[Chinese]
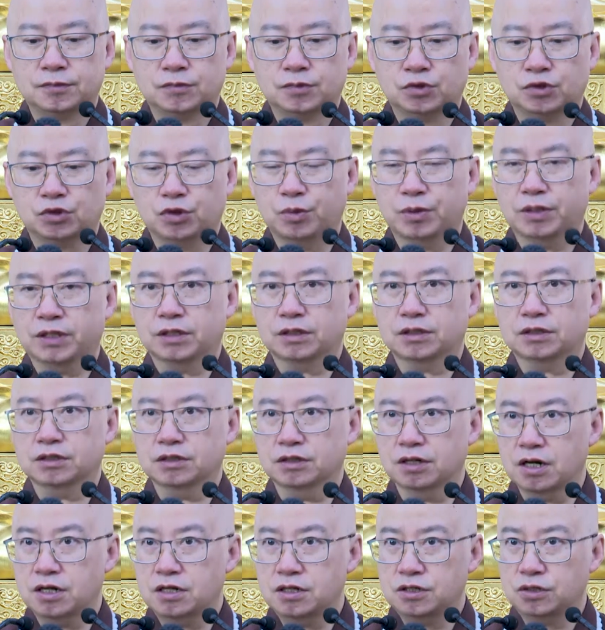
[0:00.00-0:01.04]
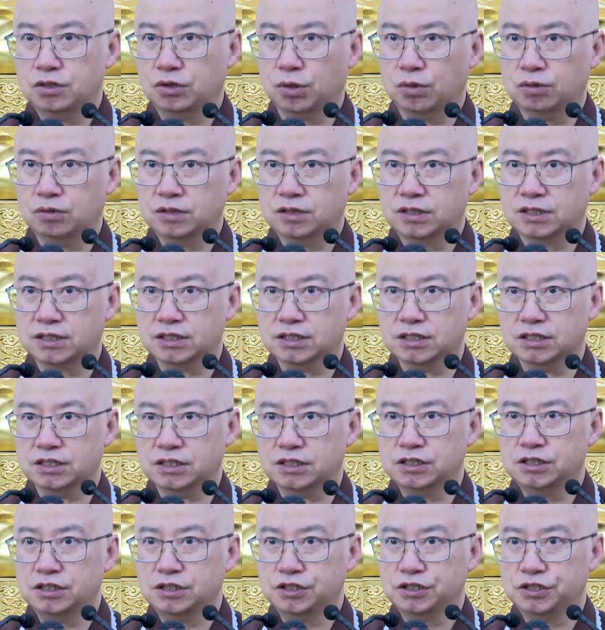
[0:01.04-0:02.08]
所谓的人同此
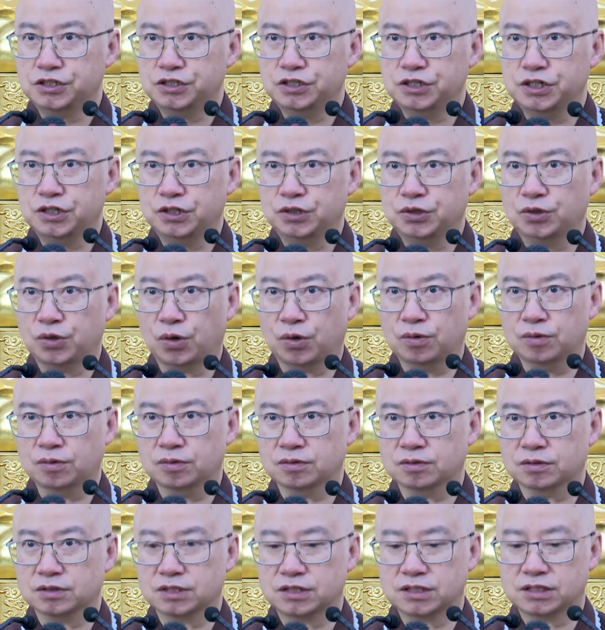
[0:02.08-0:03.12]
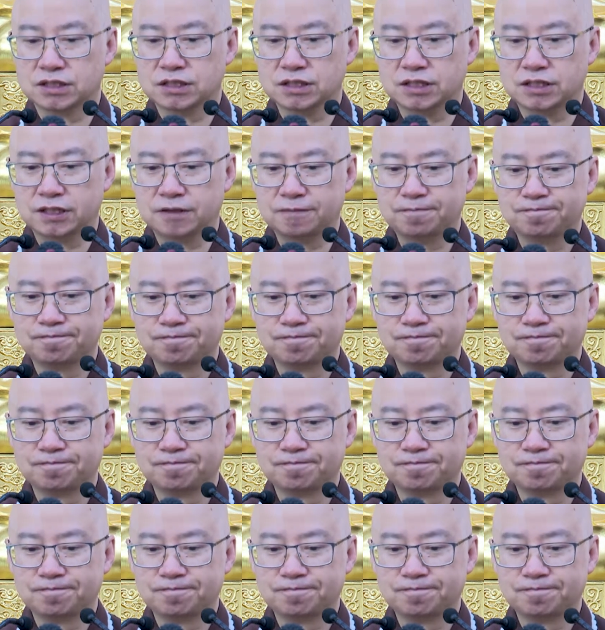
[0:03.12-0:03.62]
心，心同此理。